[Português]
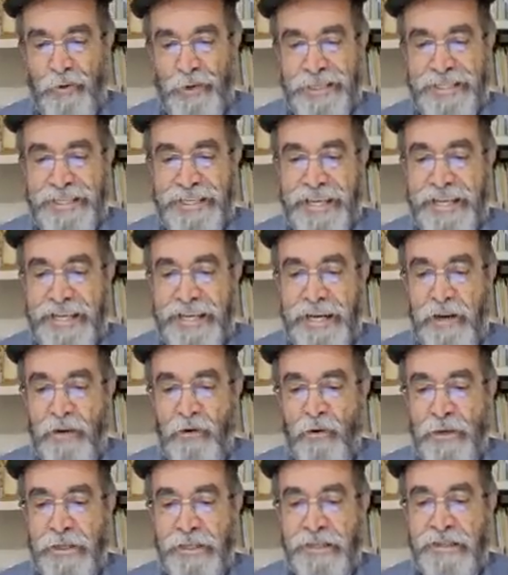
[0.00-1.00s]
pois ele
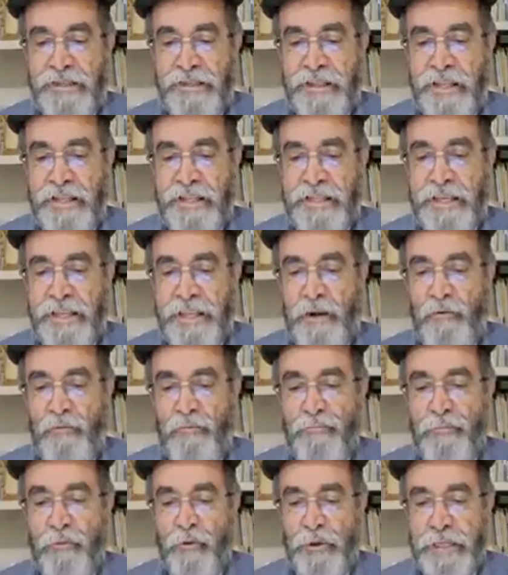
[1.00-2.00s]
agora estenderá
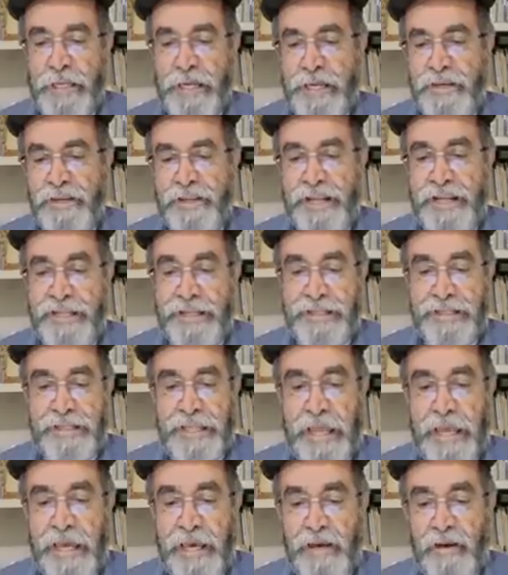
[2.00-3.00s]
o poder
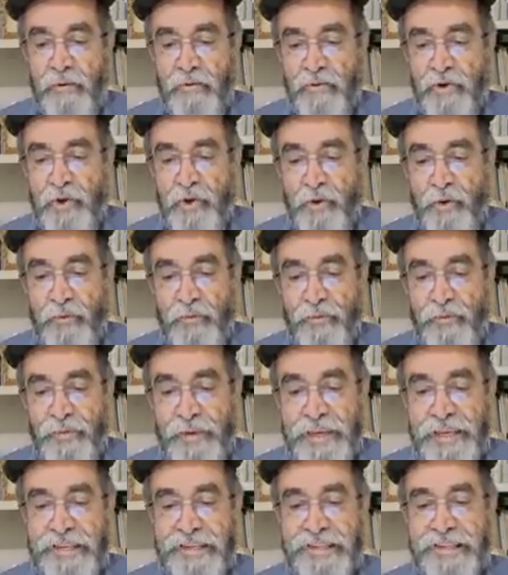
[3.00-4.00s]
até aos
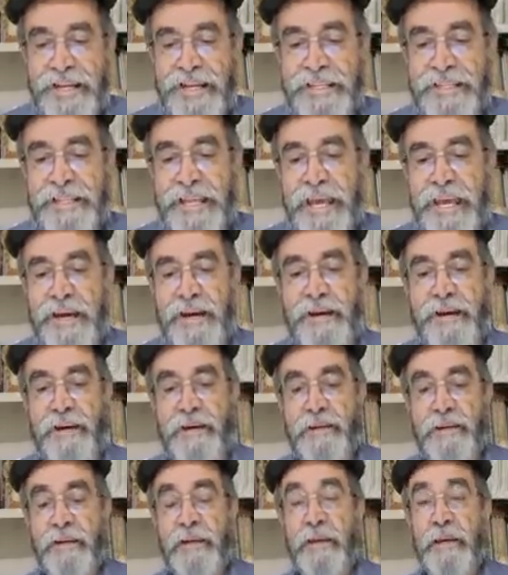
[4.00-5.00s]
confins da
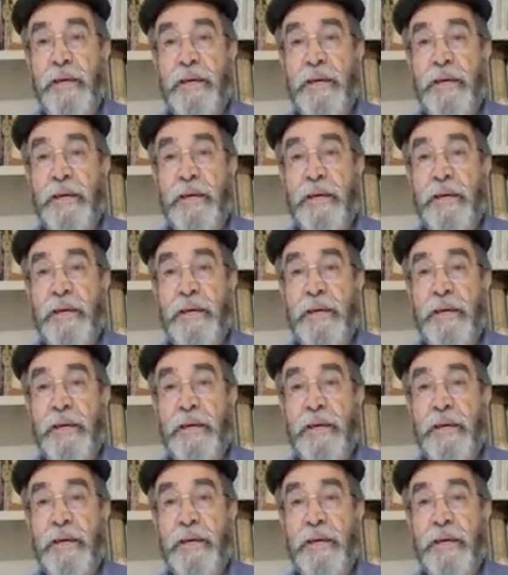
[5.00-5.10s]
terra,